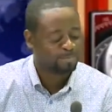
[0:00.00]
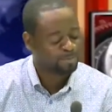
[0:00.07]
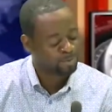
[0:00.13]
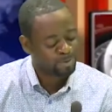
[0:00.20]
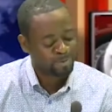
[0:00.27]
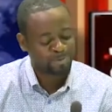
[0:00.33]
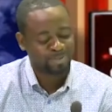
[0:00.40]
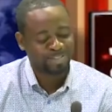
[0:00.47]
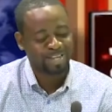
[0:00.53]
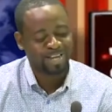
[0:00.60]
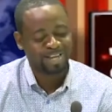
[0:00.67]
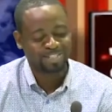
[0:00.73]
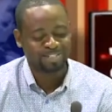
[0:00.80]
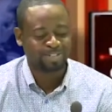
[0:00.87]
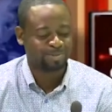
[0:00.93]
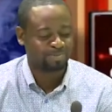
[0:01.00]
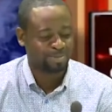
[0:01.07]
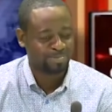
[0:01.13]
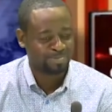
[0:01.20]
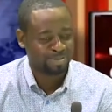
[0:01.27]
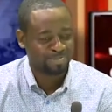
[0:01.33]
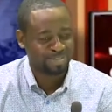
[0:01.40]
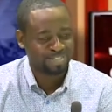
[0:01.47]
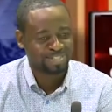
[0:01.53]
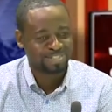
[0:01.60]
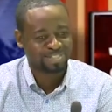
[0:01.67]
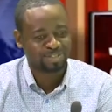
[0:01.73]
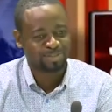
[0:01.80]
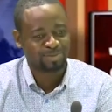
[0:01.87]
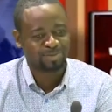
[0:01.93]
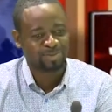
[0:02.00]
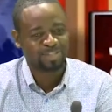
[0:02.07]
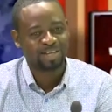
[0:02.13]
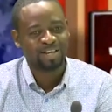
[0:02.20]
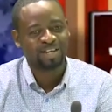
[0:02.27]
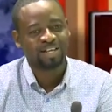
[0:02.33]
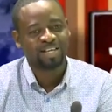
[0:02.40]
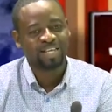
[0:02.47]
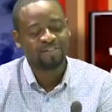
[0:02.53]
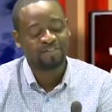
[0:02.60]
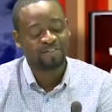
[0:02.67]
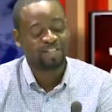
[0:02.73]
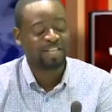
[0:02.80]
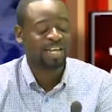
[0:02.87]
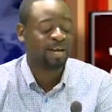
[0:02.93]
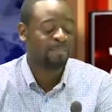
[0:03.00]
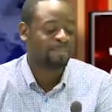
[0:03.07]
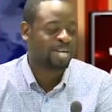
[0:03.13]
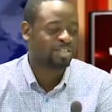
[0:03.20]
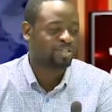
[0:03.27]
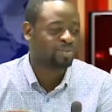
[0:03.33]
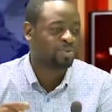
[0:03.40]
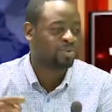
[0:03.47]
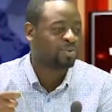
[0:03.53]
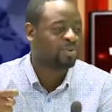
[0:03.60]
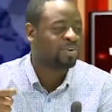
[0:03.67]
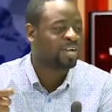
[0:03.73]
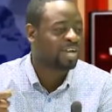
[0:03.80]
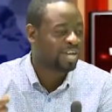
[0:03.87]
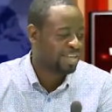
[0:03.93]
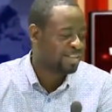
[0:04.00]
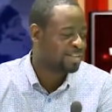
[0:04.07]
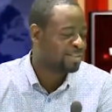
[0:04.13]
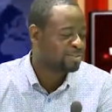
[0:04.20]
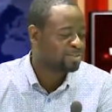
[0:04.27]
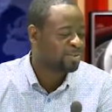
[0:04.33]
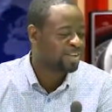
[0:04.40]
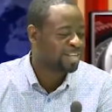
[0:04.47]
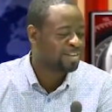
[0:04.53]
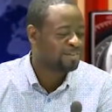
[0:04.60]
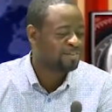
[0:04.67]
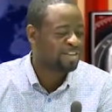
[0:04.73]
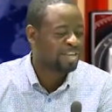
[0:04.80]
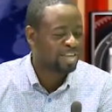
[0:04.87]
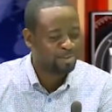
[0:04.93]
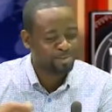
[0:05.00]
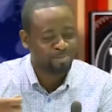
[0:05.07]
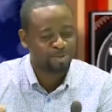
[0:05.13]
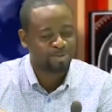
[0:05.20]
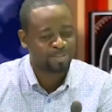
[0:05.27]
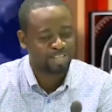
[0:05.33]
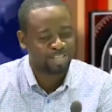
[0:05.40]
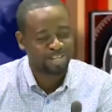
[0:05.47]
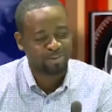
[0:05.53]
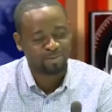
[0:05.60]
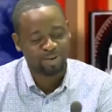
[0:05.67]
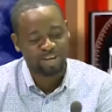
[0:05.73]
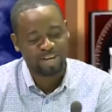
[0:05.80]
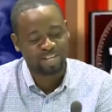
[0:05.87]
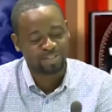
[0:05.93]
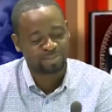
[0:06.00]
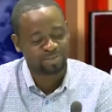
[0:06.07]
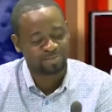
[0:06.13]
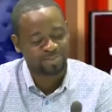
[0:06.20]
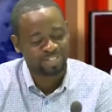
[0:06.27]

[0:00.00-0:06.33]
tôt ou tard, si je peux me permettre de dire tôt ou tard, il finira par se nous relever et nous montrer la voie à suivre.